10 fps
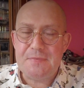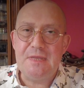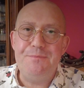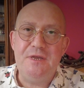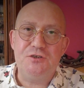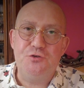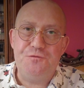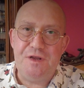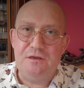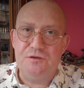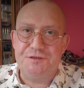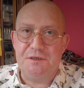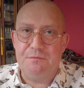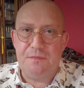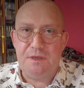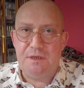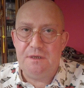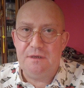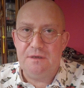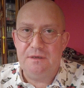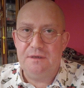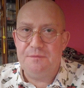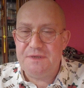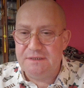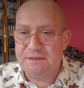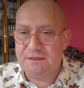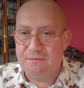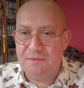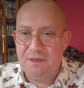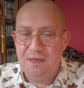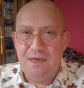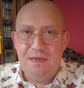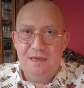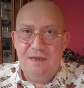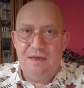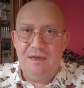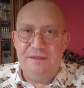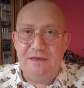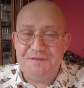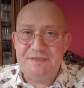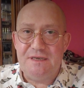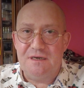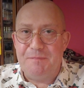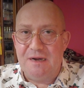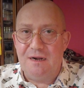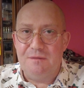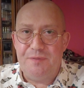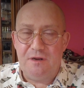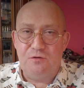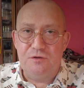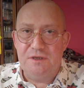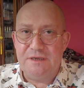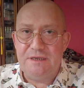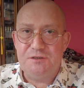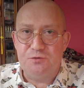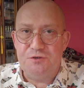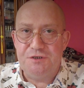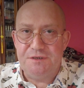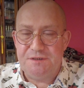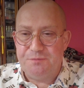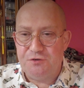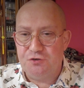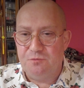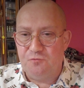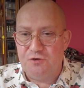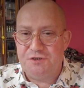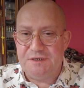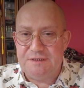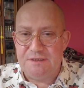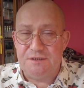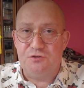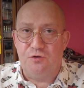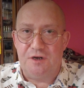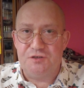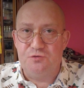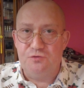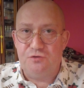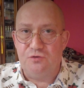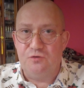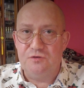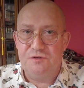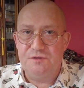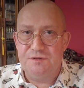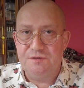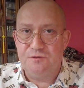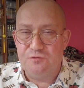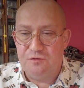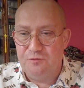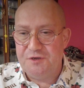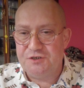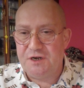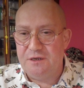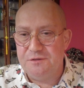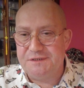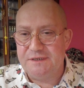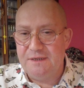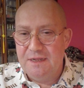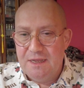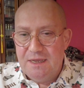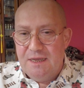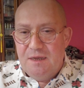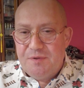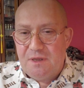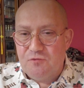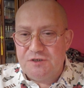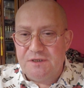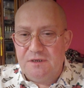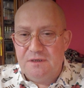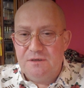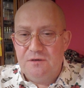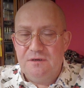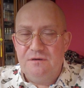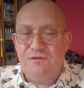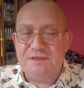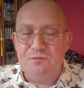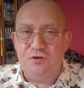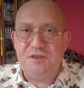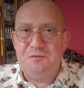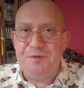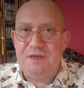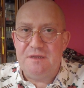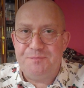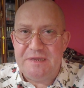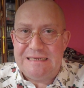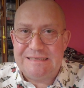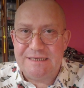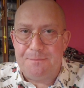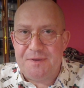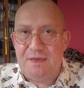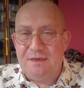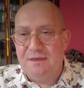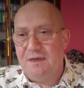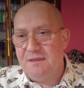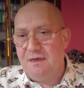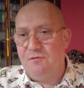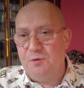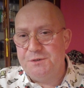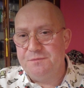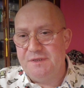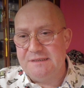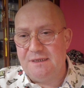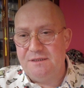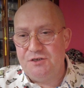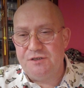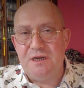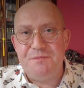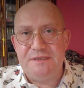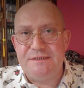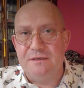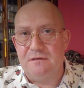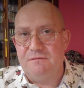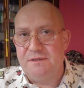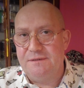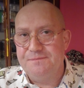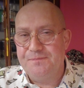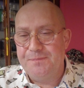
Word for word: между Вильнюсом и э, Минском Э, на всех погранпереходах есть очереди. Причем очереди эти то растут, то э, уменьшаются, потому что возможность перецепки, она, в общем, достаточно лимитирована.